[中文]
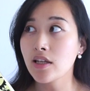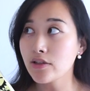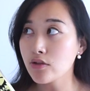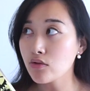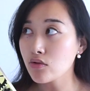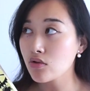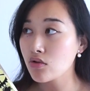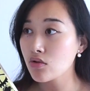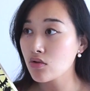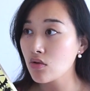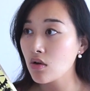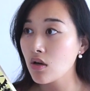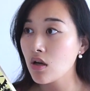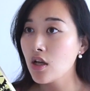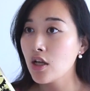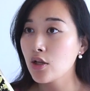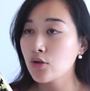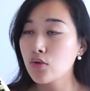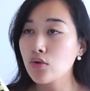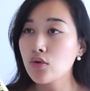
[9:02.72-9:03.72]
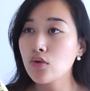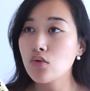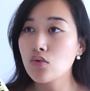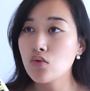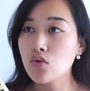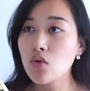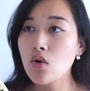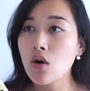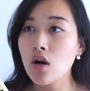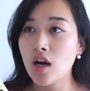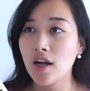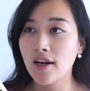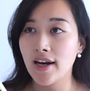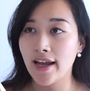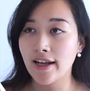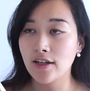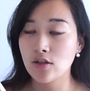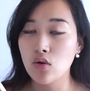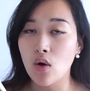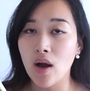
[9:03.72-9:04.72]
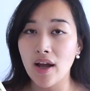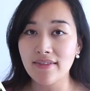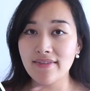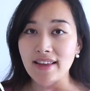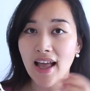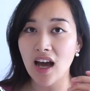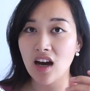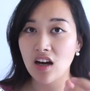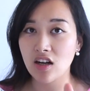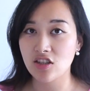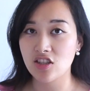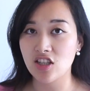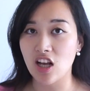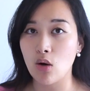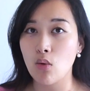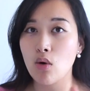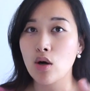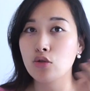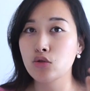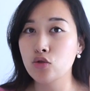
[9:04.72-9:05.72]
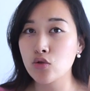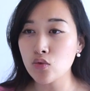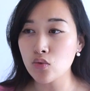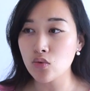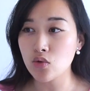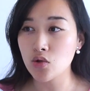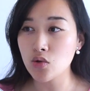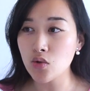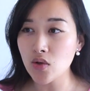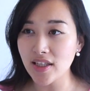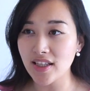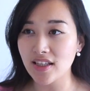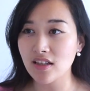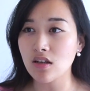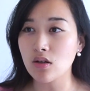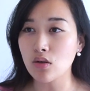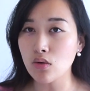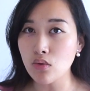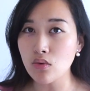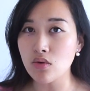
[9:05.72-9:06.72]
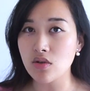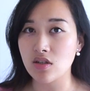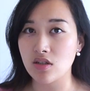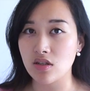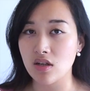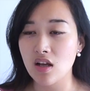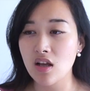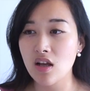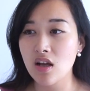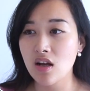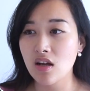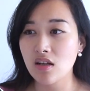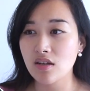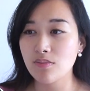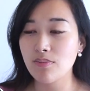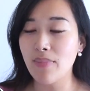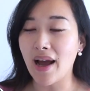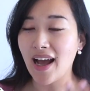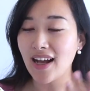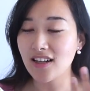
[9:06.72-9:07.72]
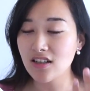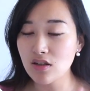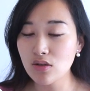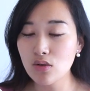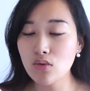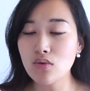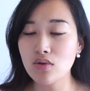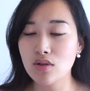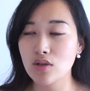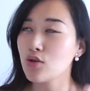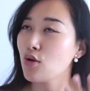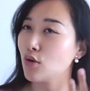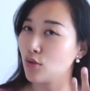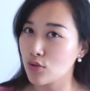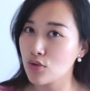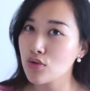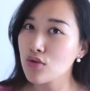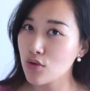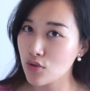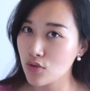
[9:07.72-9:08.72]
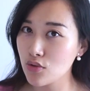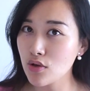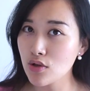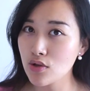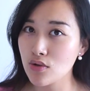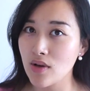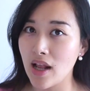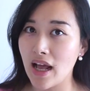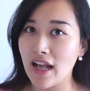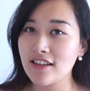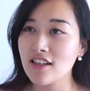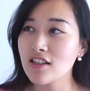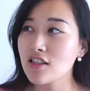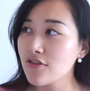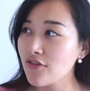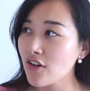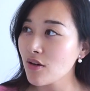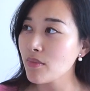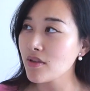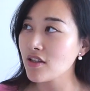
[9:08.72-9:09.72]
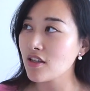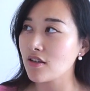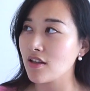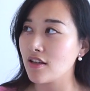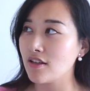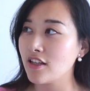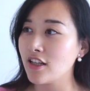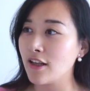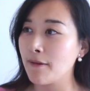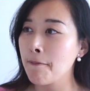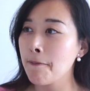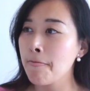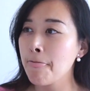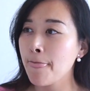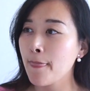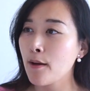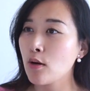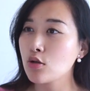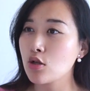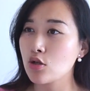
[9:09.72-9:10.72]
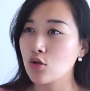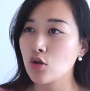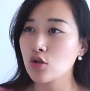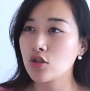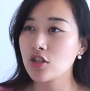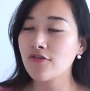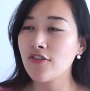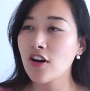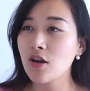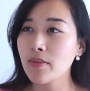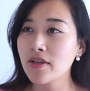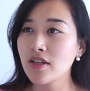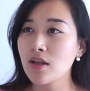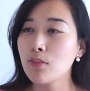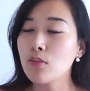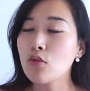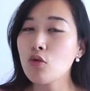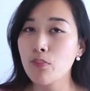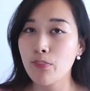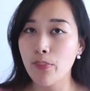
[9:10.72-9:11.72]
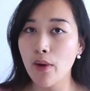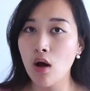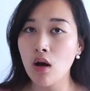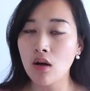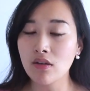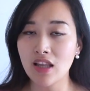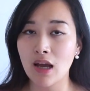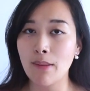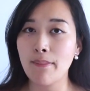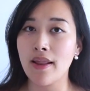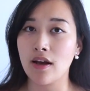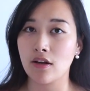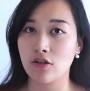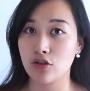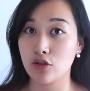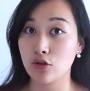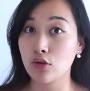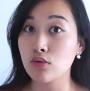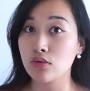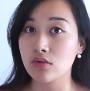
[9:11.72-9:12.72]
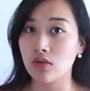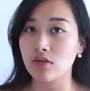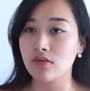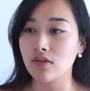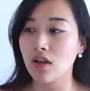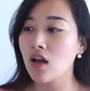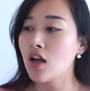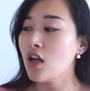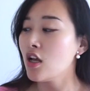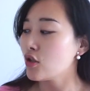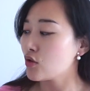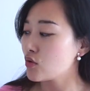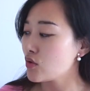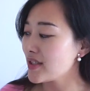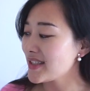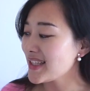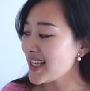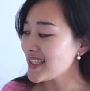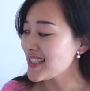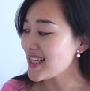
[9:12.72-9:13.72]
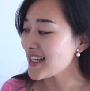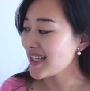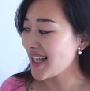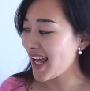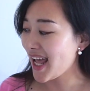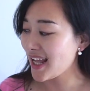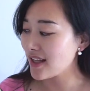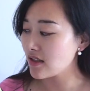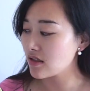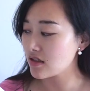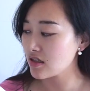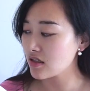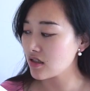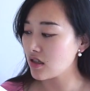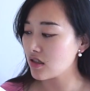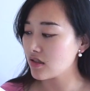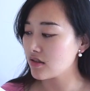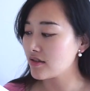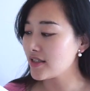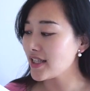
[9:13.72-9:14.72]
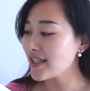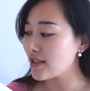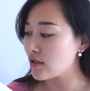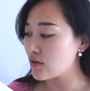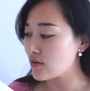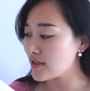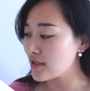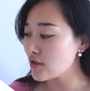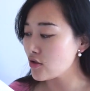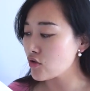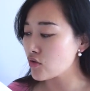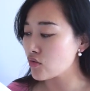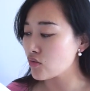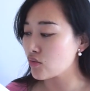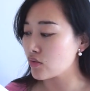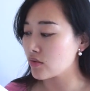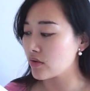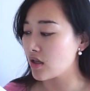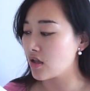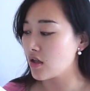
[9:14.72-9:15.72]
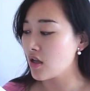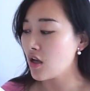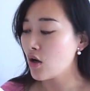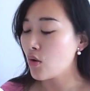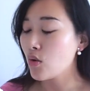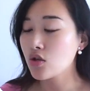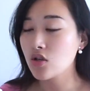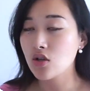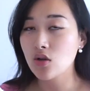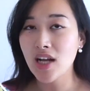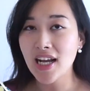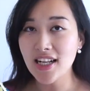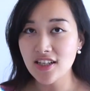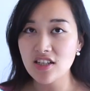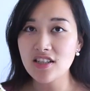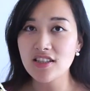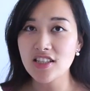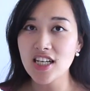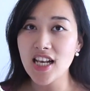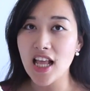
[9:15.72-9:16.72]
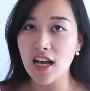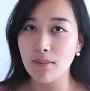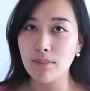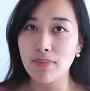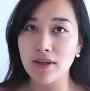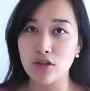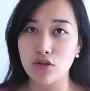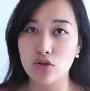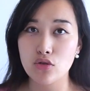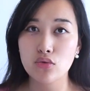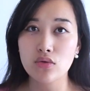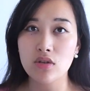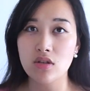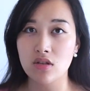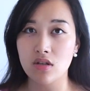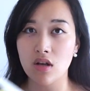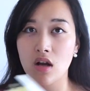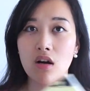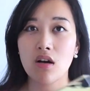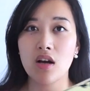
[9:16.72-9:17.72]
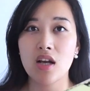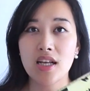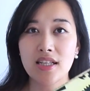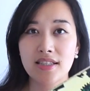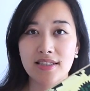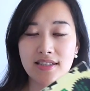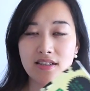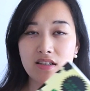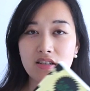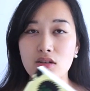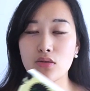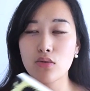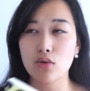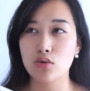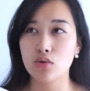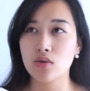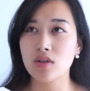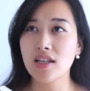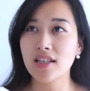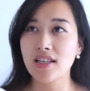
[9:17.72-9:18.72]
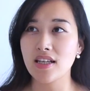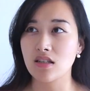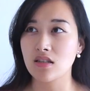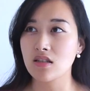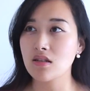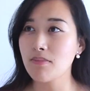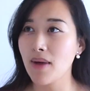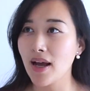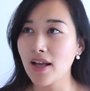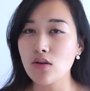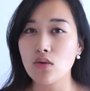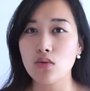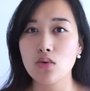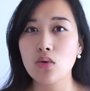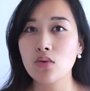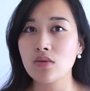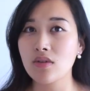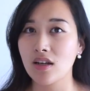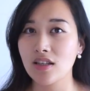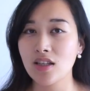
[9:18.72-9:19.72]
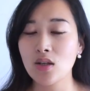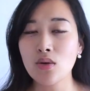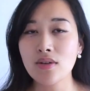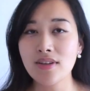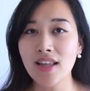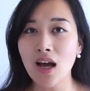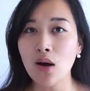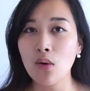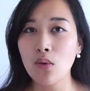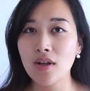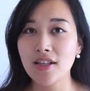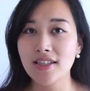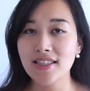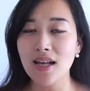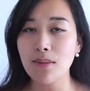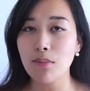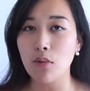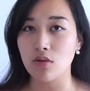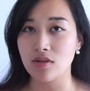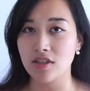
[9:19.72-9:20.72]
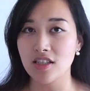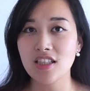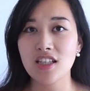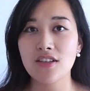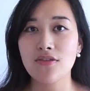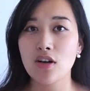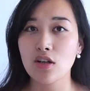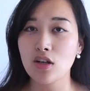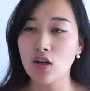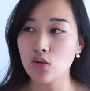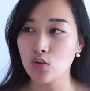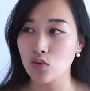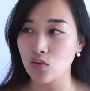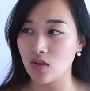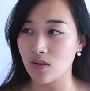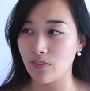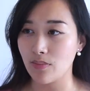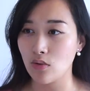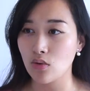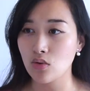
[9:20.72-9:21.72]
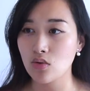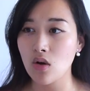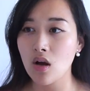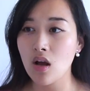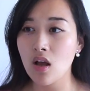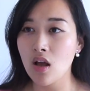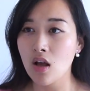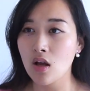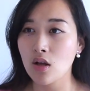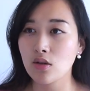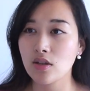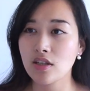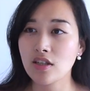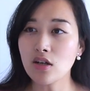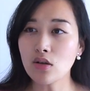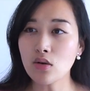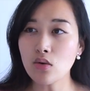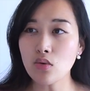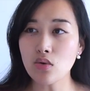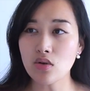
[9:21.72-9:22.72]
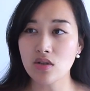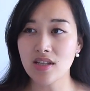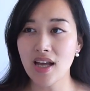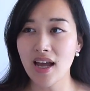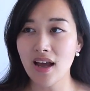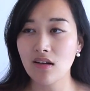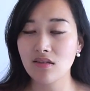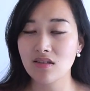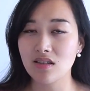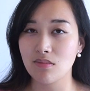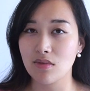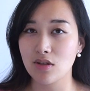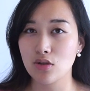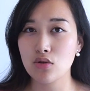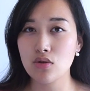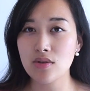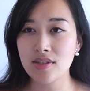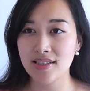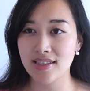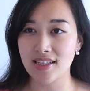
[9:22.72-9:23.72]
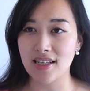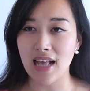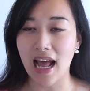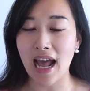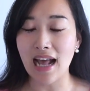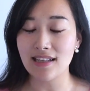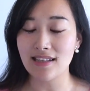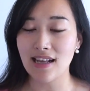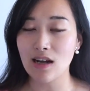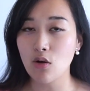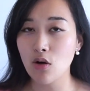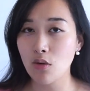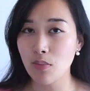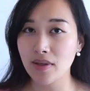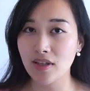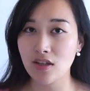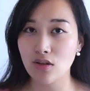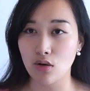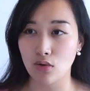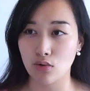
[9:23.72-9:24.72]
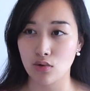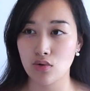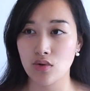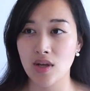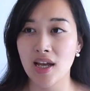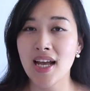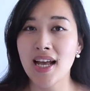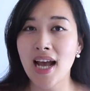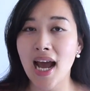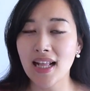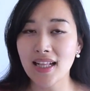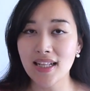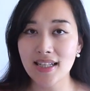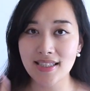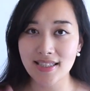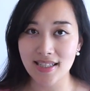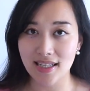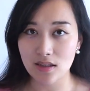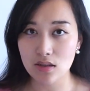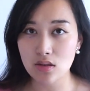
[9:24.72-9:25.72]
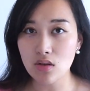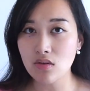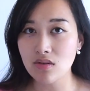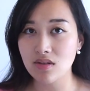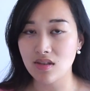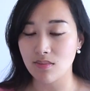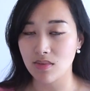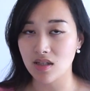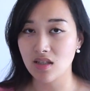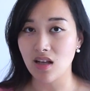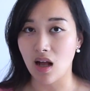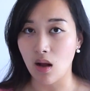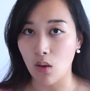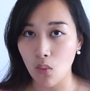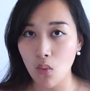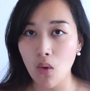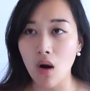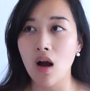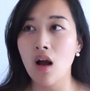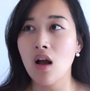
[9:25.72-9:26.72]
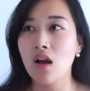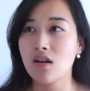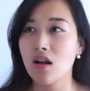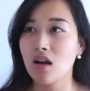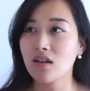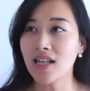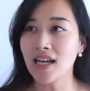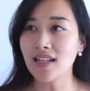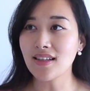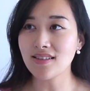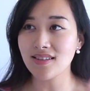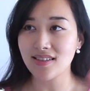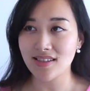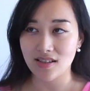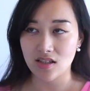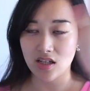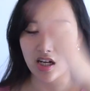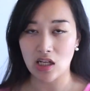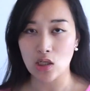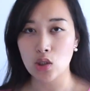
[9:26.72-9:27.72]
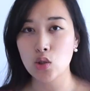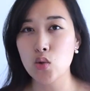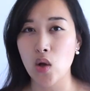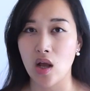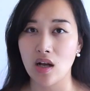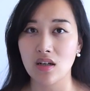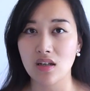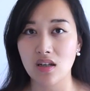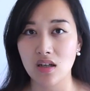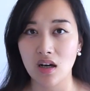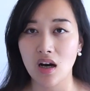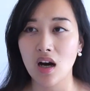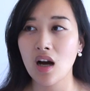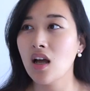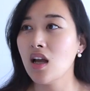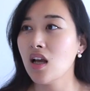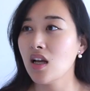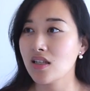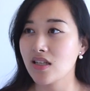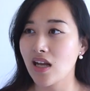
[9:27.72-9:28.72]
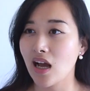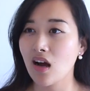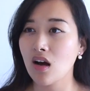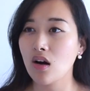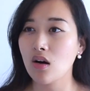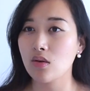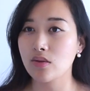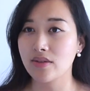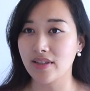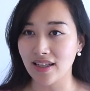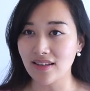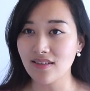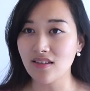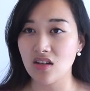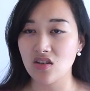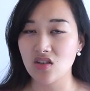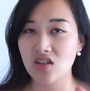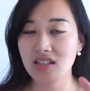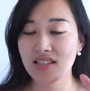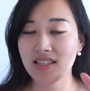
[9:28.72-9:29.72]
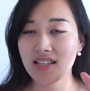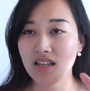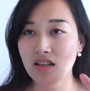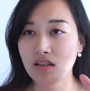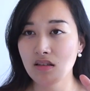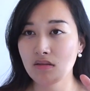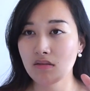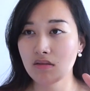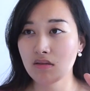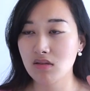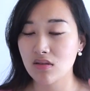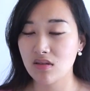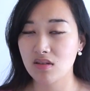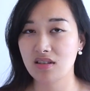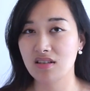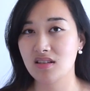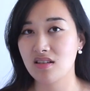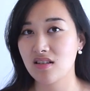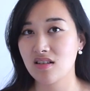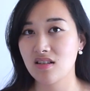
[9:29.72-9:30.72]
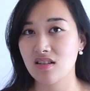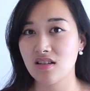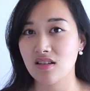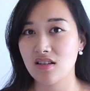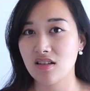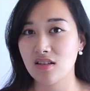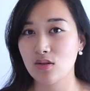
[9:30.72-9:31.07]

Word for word: 那就是说，对于如何来传达和掌握、诉说一个故事，把他这个故事有趣的说出来，在这方面的能力。或者说这方面的目标，他们两个是共同的，所以大家看这个电影基础的，或者看这这两本书的时候，其实我觉得也是蛮有用的，因为它会在某些地方告诉你，比如说一个故事它要怎么去写，还才会变得有趣，它的节奏怎么掌握，然后它的起承转合，然后等等这些。其实